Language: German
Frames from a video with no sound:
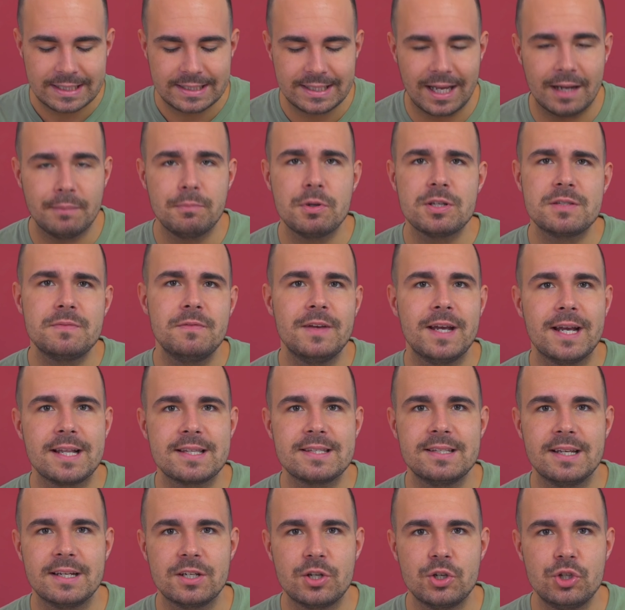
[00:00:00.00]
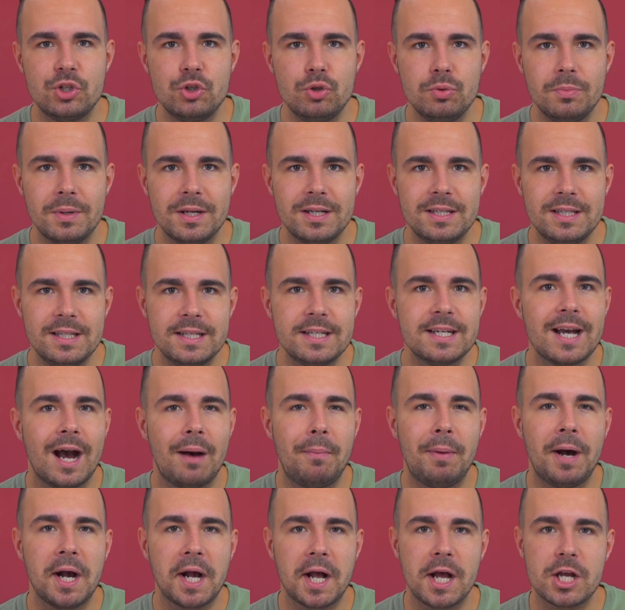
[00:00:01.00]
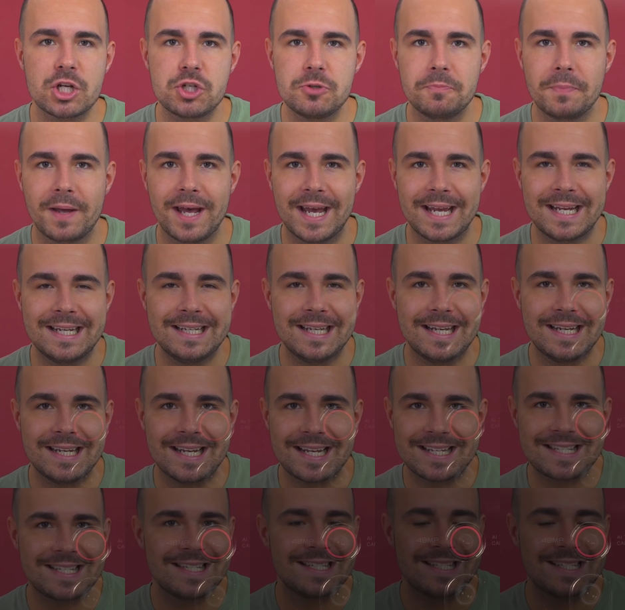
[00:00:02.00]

Dann müssen wir jetzt natürlich über die Kamera sprechen, denn das